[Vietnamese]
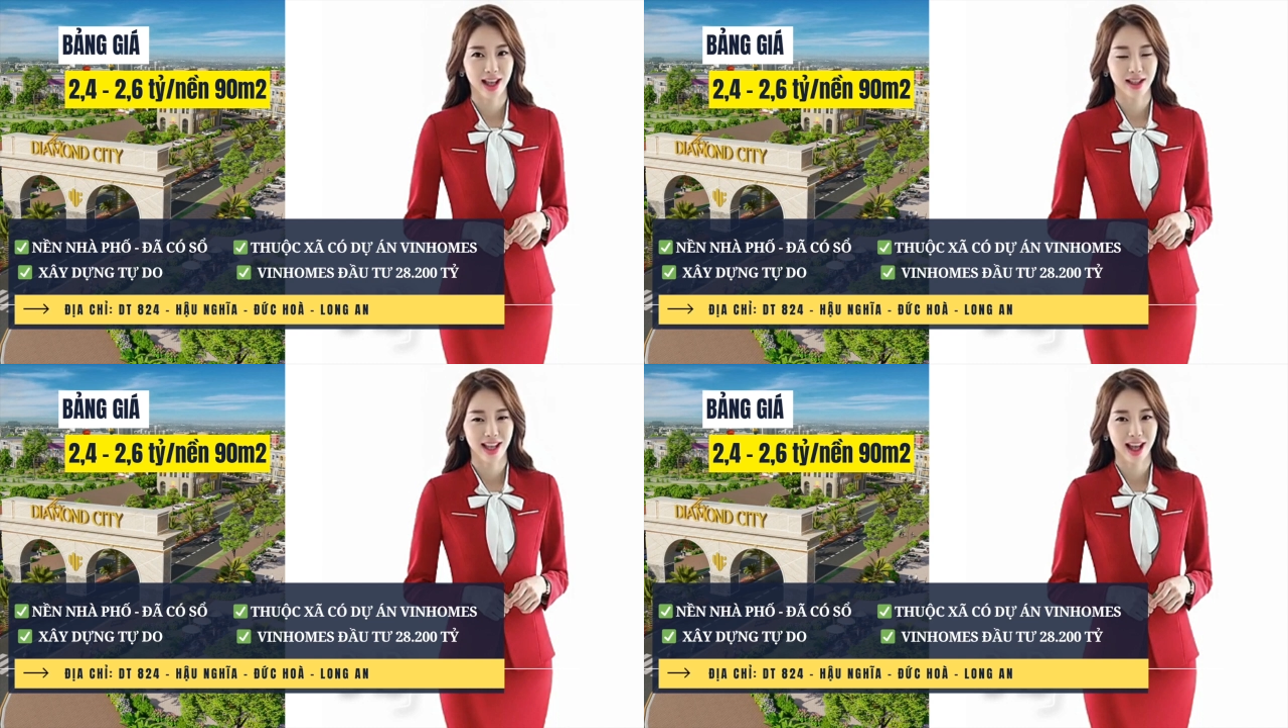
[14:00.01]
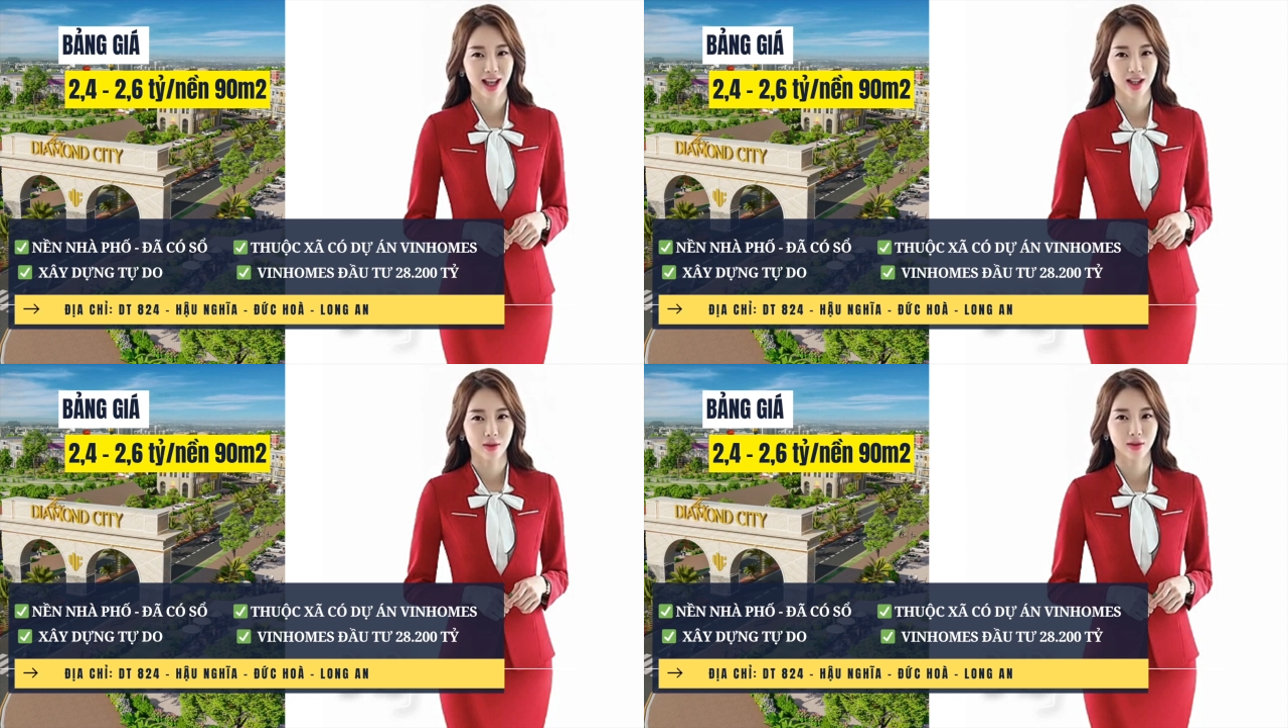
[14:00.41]
này liên
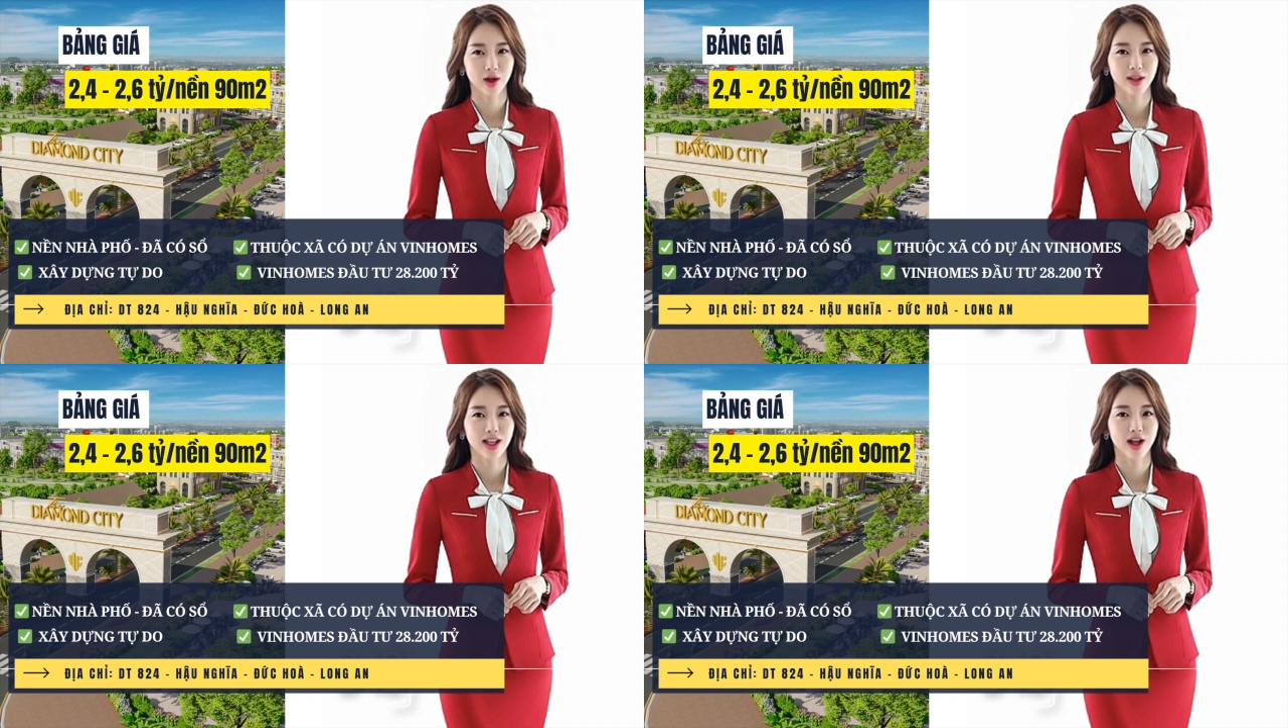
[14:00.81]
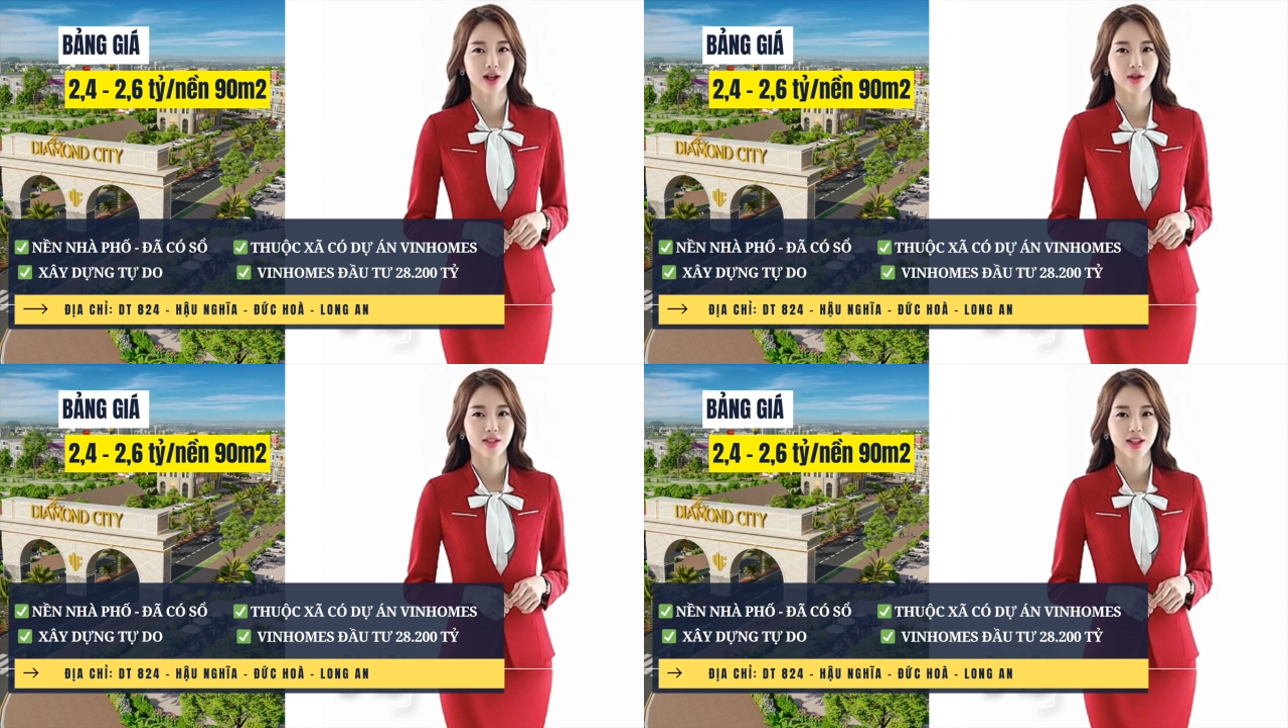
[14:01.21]
hệ chúng tôi để
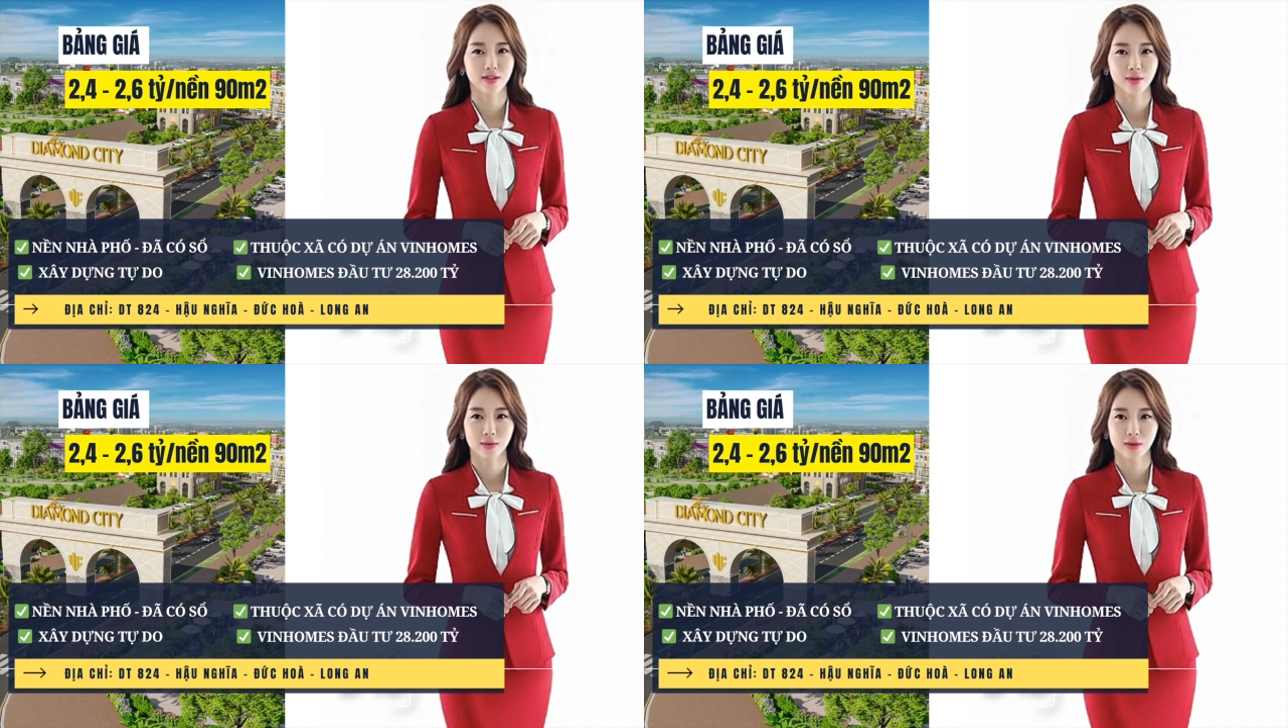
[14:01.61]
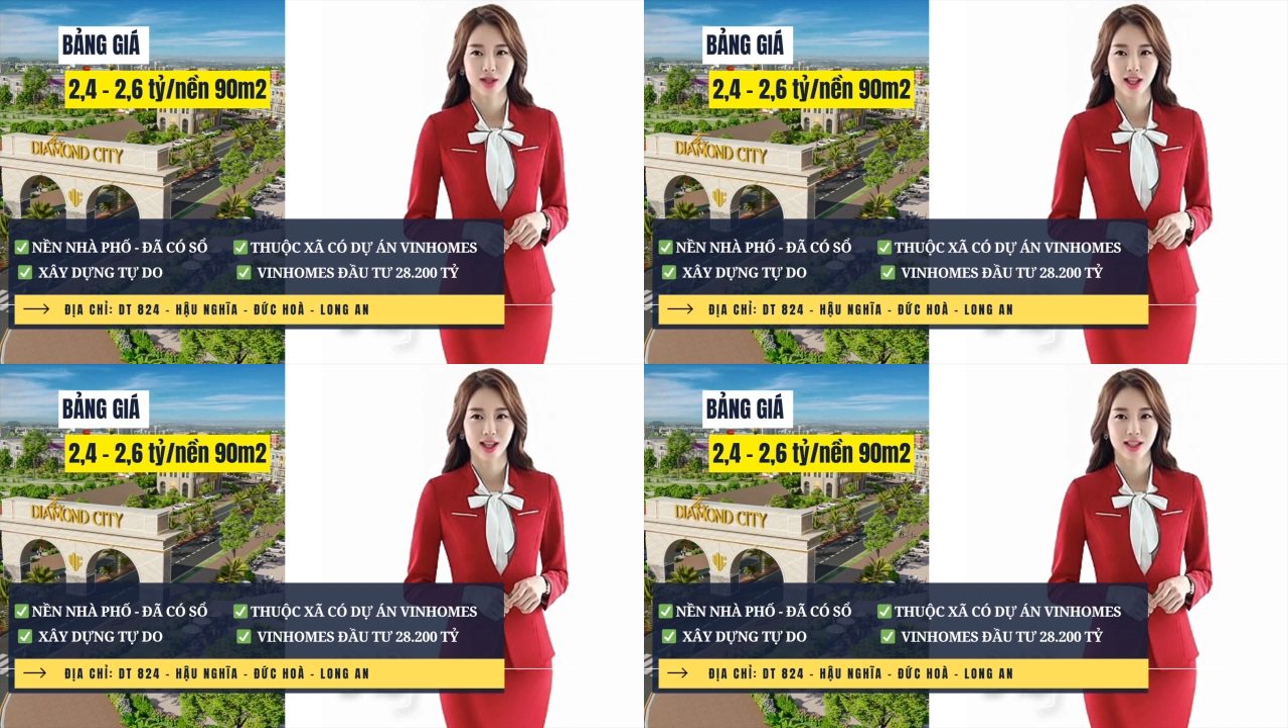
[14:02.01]
có được sản phẩm
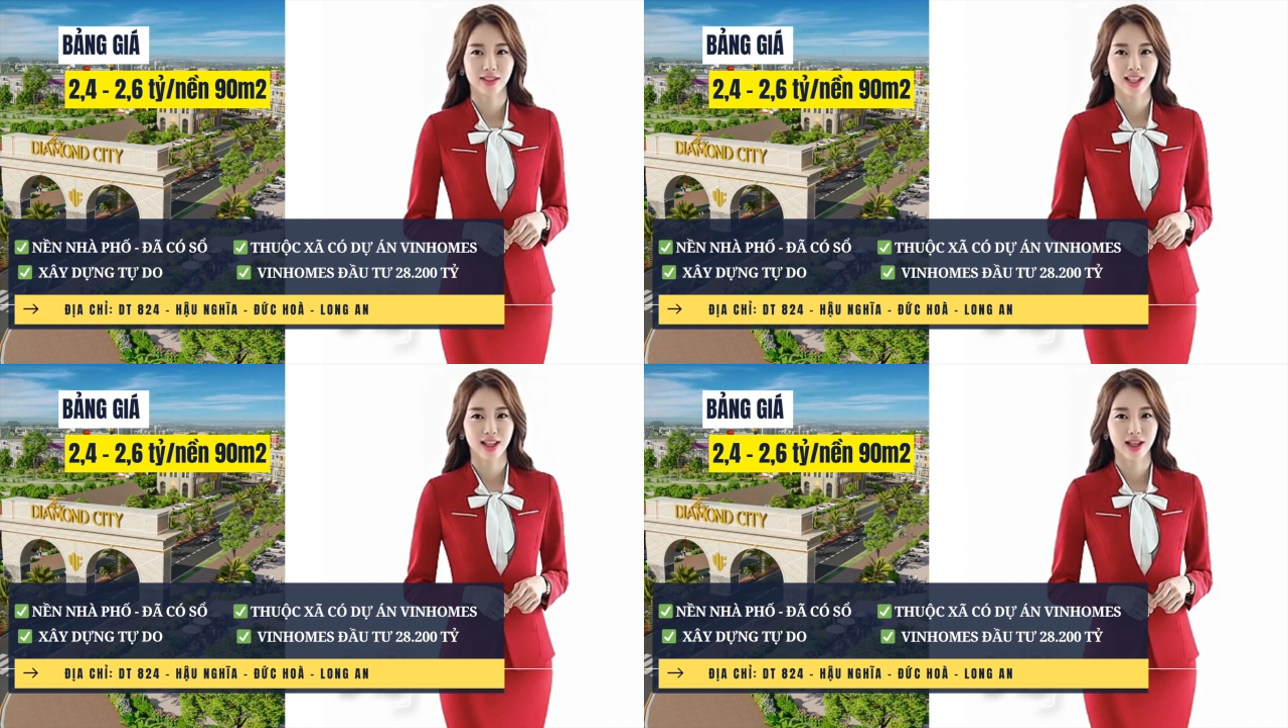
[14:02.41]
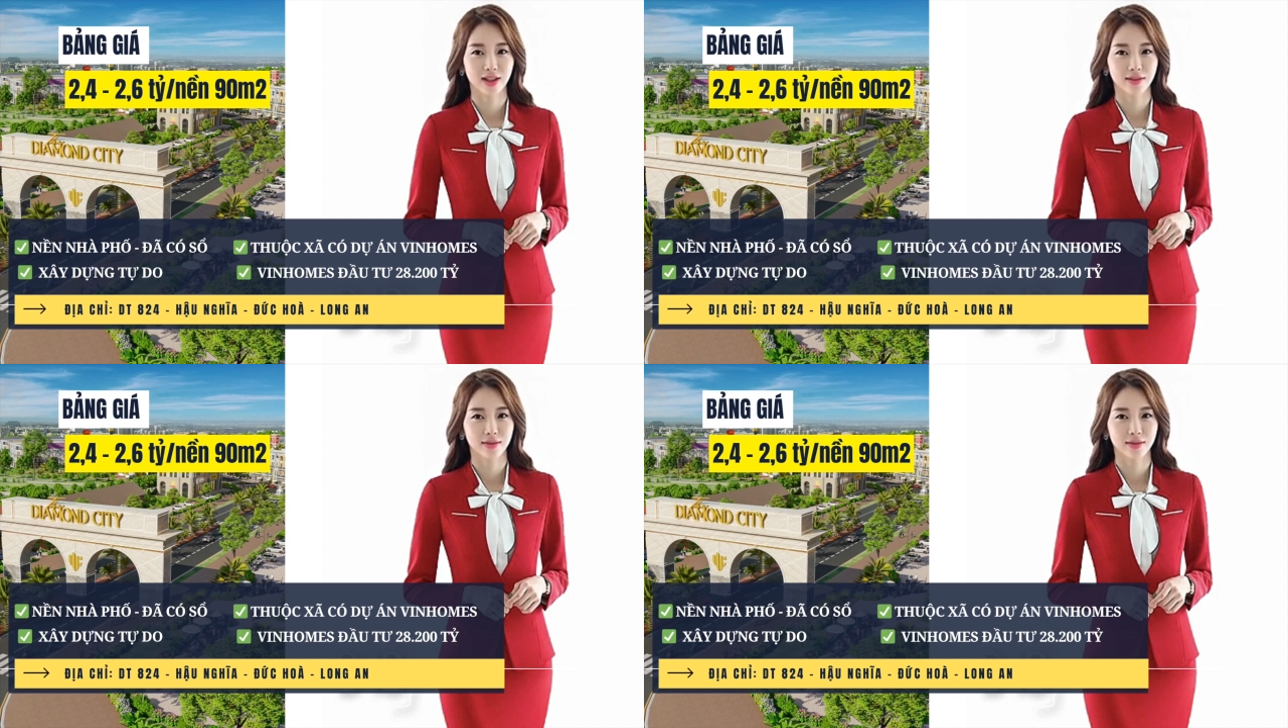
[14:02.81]
vừa ý anh chị nhé.